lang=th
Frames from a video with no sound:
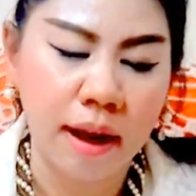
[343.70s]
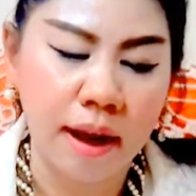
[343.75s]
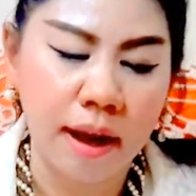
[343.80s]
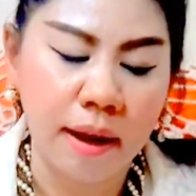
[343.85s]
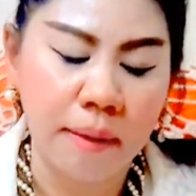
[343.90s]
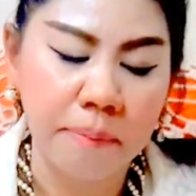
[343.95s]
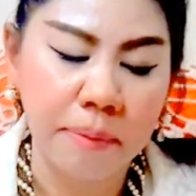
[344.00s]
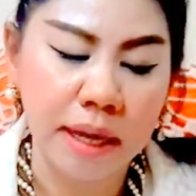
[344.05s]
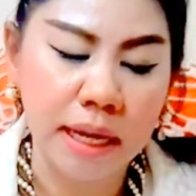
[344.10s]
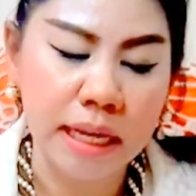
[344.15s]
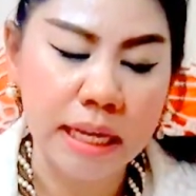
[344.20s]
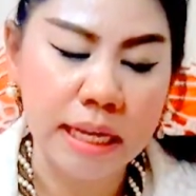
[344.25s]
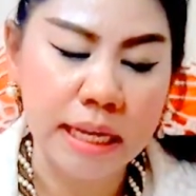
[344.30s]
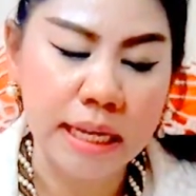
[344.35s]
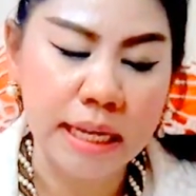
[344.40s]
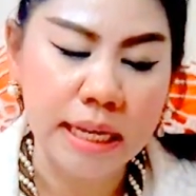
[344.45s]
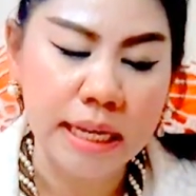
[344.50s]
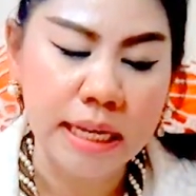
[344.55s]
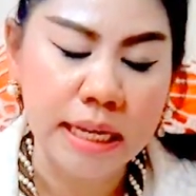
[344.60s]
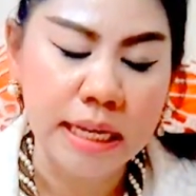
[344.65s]
อ่าไป
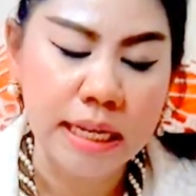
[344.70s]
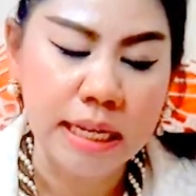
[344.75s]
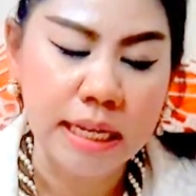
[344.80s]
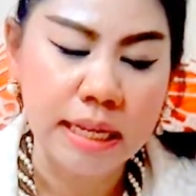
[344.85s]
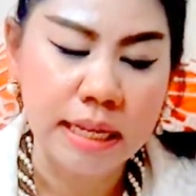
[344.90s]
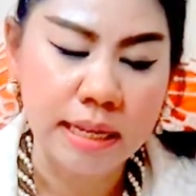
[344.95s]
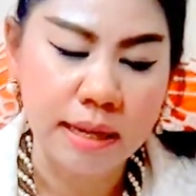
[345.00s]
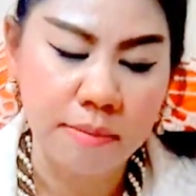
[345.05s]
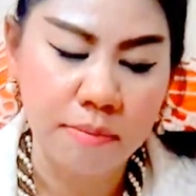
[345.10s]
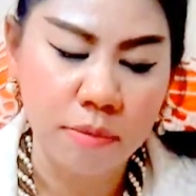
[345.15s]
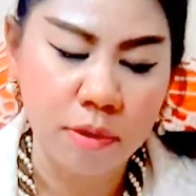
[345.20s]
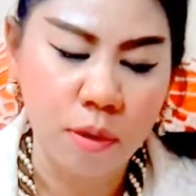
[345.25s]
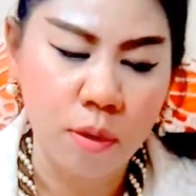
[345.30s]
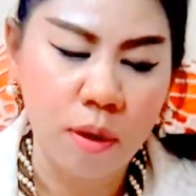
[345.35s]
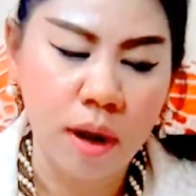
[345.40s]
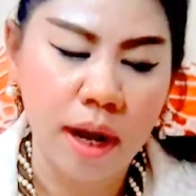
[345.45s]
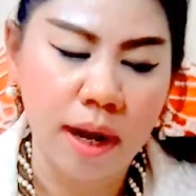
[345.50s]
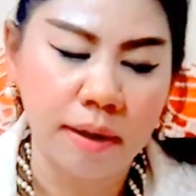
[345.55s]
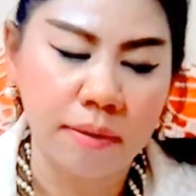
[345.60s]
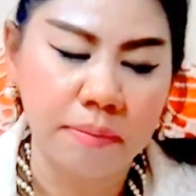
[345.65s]
เสริมด
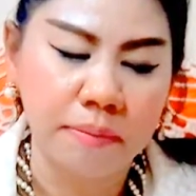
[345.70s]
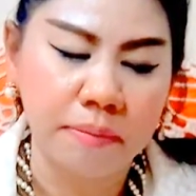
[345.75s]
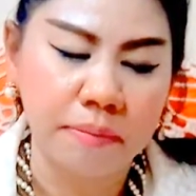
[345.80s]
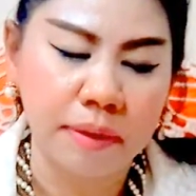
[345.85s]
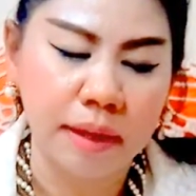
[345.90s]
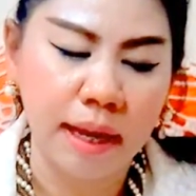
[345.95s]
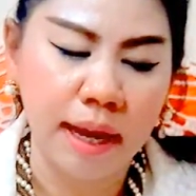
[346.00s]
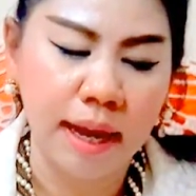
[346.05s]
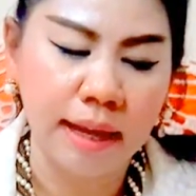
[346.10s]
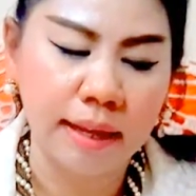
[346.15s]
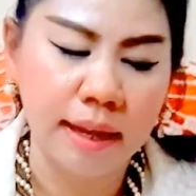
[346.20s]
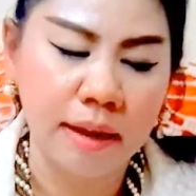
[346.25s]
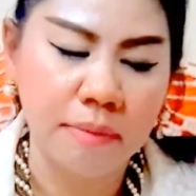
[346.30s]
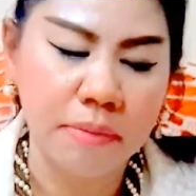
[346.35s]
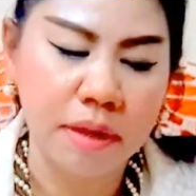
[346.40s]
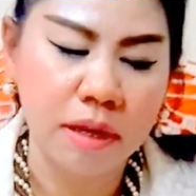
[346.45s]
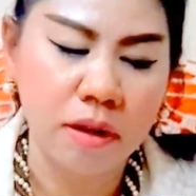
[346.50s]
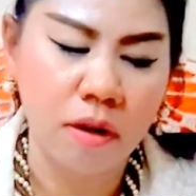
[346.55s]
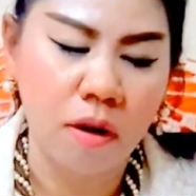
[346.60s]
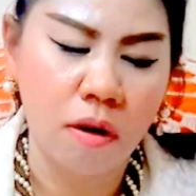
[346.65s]
วงนะคะถ้า
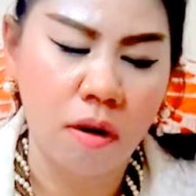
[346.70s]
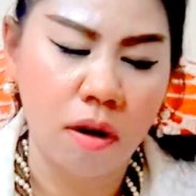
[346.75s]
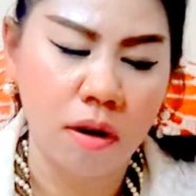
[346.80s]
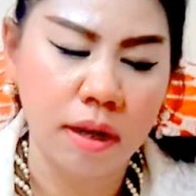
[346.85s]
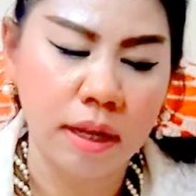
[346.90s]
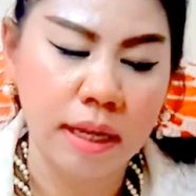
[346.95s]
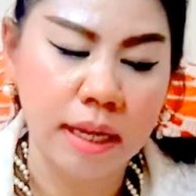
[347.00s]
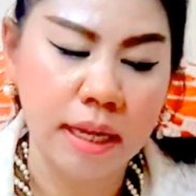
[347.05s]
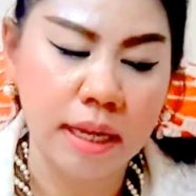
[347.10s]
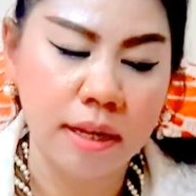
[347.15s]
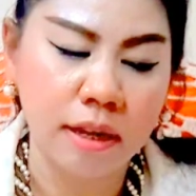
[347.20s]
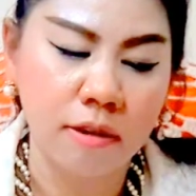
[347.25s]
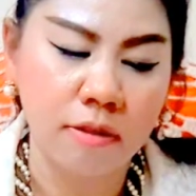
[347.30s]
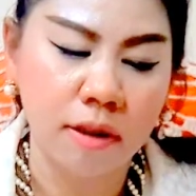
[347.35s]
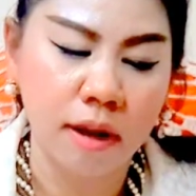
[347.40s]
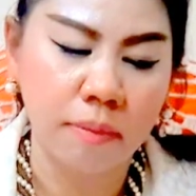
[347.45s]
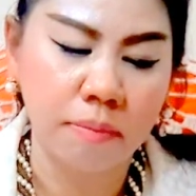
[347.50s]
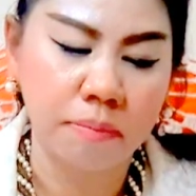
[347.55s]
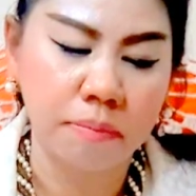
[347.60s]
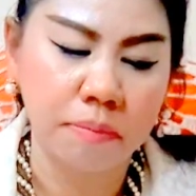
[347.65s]
มีเคราะห์อย่างนี้เกี่ยว
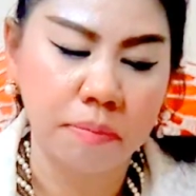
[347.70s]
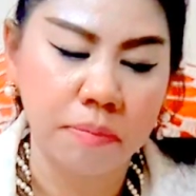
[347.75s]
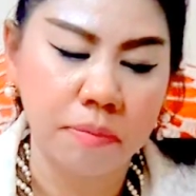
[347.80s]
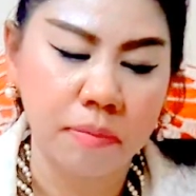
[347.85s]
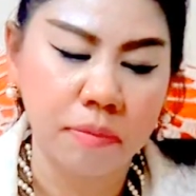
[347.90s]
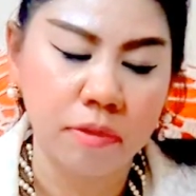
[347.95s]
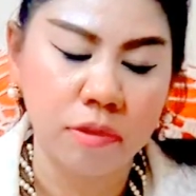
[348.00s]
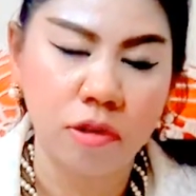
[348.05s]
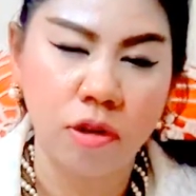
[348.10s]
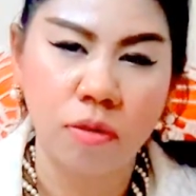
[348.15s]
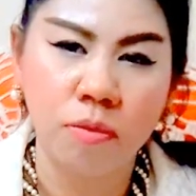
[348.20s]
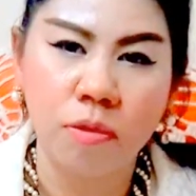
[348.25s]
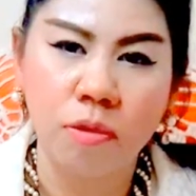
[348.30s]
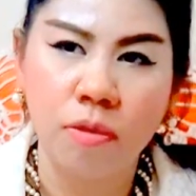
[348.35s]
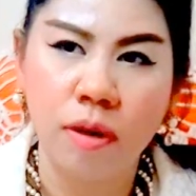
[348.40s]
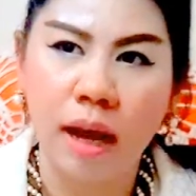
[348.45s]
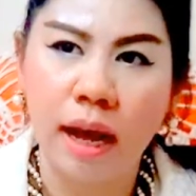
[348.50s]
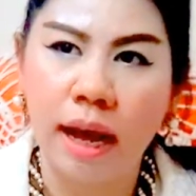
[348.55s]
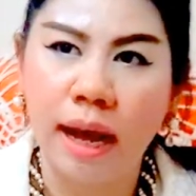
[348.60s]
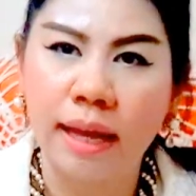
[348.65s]
กับโจร
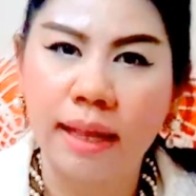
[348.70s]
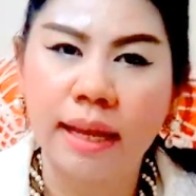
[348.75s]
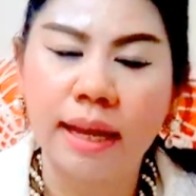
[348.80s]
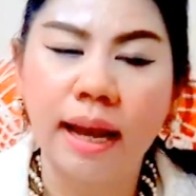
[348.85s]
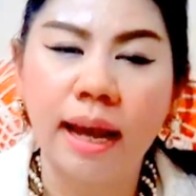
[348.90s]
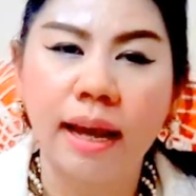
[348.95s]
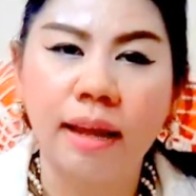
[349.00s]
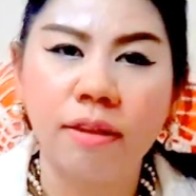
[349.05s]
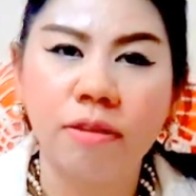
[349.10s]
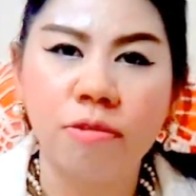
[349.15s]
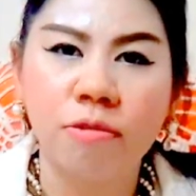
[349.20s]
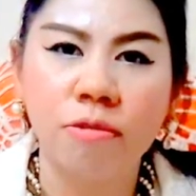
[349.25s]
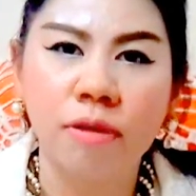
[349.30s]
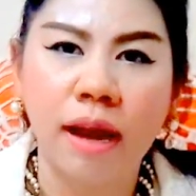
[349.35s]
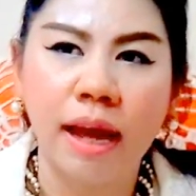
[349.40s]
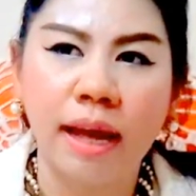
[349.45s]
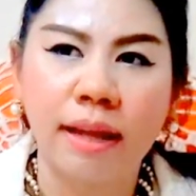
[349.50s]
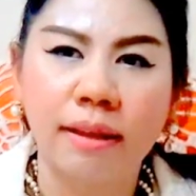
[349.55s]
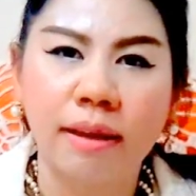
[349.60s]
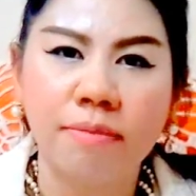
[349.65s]
ผู้ร้ายนะคะดู
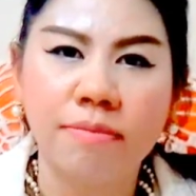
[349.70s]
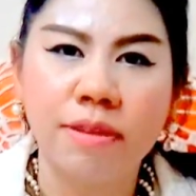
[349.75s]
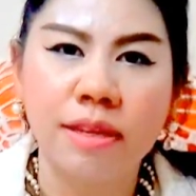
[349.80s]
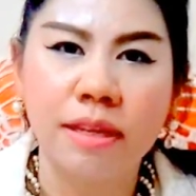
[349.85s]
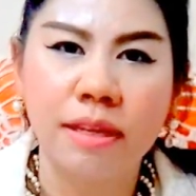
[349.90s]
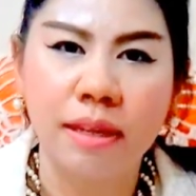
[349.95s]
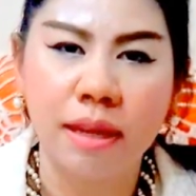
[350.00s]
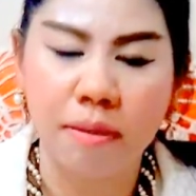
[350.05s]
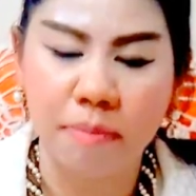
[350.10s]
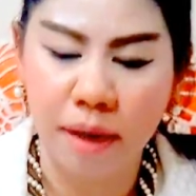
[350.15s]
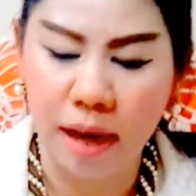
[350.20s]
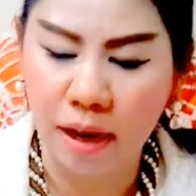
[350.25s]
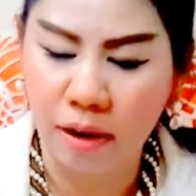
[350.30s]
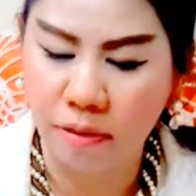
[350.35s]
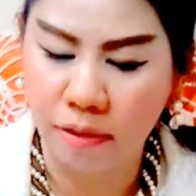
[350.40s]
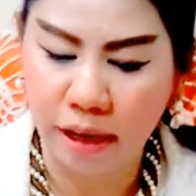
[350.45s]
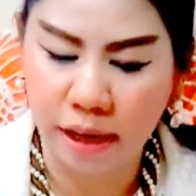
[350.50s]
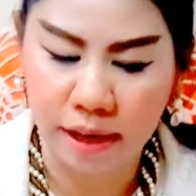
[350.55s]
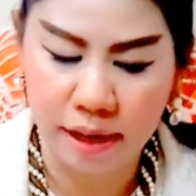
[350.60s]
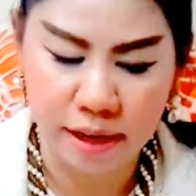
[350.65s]
แลทรัพย์สินในบ้านข
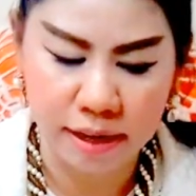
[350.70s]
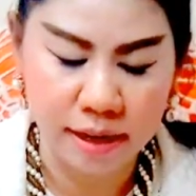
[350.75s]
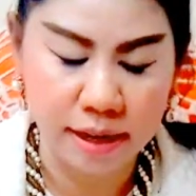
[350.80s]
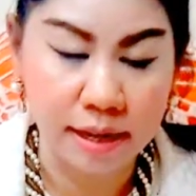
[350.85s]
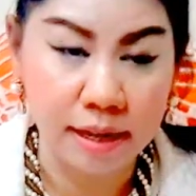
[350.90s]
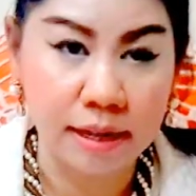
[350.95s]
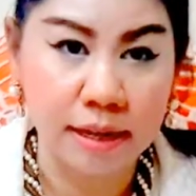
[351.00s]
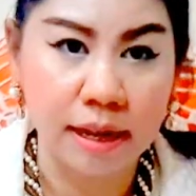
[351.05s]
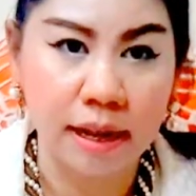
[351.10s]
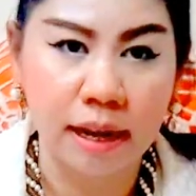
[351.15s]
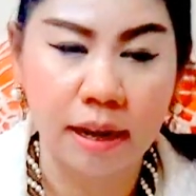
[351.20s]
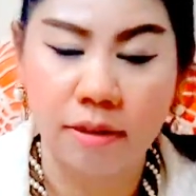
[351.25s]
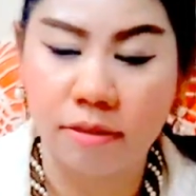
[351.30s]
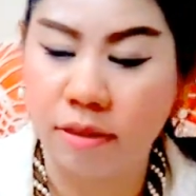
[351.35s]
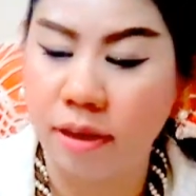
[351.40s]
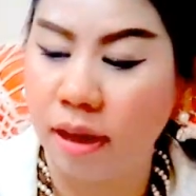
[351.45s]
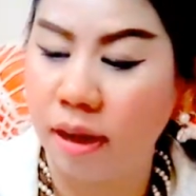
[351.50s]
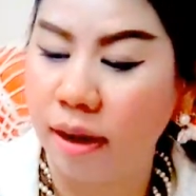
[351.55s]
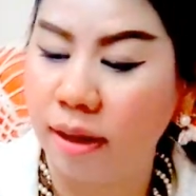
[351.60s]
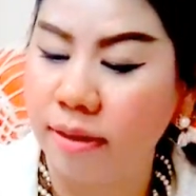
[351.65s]
องท่านให้ดีนะคะขอ
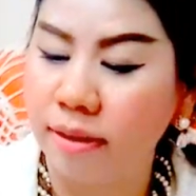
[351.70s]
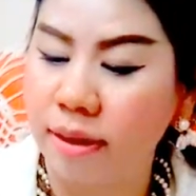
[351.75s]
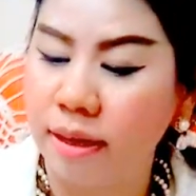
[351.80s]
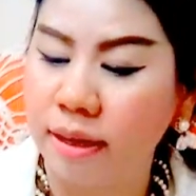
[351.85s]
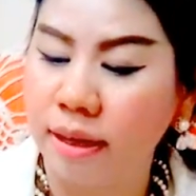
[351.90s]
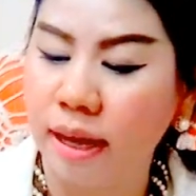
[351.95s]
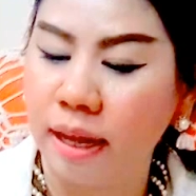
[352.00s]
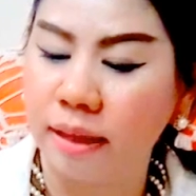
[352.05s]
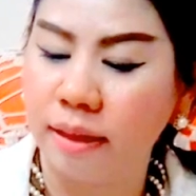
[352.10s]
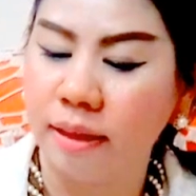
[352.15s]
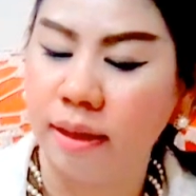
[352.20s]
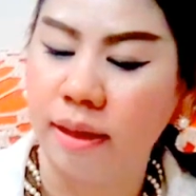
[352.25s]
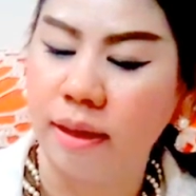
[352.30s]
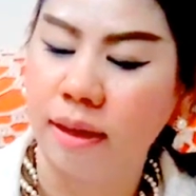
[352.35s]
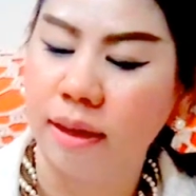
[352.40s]
งชาวราศีกัน